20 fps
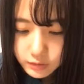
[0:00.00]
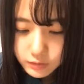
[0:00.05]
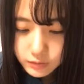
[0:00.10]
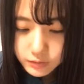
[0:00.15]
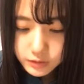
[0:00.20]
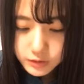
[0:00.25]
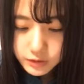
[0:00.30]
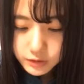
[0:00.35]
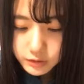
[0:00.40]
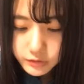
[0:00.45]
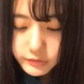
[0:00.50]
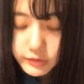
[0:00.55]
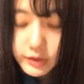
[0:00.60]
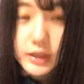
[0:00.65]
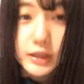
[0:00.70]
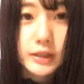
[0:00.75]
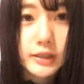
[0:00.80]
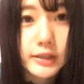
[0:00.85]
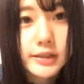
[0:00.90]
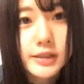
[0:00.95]
この人に
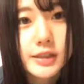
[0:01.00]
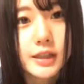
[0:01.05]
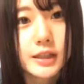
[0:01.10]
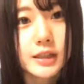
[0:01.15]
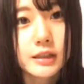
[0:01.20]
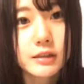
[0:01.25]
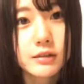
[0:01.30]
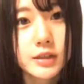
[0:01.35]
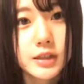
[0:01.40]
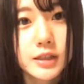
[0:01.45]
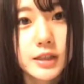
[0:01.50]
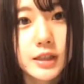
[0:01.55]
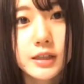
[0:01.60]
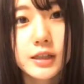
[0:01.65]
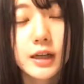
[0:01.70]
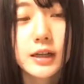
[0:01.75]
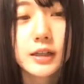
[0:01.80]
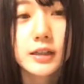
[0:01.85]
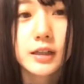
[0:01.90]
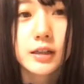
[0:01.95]
は「いいね」しただのして
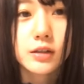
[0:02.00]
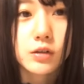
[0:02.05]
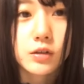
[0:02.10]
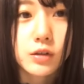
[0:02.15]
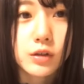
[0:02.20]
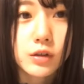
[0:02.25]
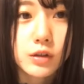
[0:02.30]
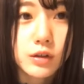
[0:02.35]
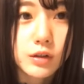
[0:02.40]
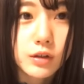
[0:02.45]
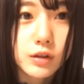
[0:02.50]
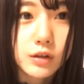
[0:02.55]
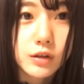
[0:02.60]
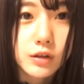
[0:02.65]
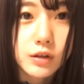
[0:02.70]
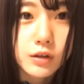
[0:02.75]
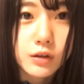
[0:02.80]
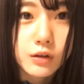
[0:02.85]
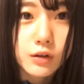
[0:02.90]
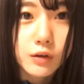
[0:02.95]
ないだの
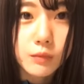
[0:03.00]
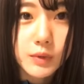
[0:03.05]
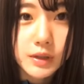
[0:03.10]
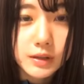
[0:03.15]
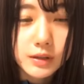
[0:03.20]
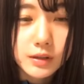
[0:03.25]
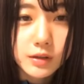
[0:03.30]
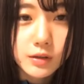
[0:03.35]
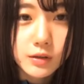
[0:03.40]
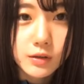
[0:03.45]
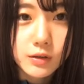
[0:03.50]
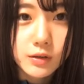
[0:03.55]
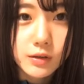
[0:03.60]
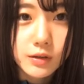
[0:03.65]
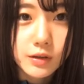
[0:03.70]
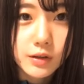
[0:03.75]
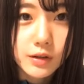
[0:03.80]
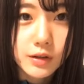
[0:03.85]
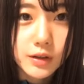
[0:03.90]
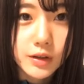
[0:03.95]
コメント
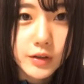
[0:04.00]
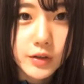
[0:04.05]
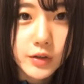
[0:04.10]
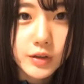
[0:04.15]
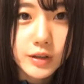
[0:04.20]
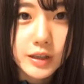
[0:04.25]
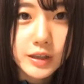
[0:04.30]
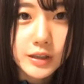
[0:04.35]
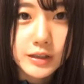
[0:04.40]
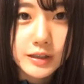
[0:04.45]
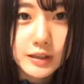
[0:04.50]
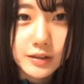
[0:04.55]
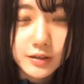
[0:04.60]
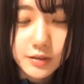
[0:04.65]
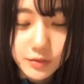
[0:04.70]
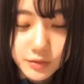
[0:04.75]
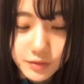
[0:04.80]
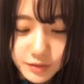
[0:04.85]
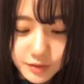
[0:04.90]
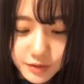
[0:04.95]
読んだの
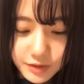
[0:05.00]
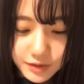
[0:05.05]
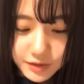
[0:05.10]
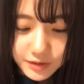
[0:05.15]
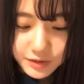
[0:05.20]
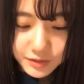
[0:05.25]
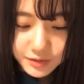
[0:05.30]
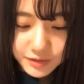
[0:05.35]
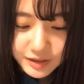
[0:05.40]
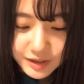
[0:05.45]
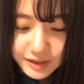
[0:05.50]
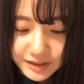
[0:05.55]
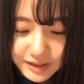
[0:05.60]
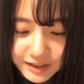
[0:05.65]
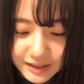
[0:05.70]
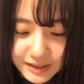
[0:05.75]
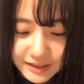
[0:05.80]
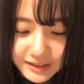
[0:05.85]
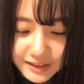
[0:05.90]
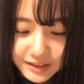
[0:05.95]
の読んで
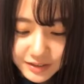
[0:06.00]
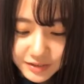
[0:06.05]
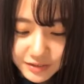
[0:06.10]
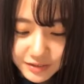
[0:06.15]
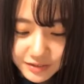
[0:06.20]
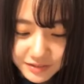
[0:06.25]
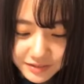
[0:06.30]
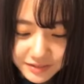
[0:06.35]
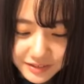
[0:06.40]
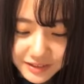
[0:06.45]
ないだの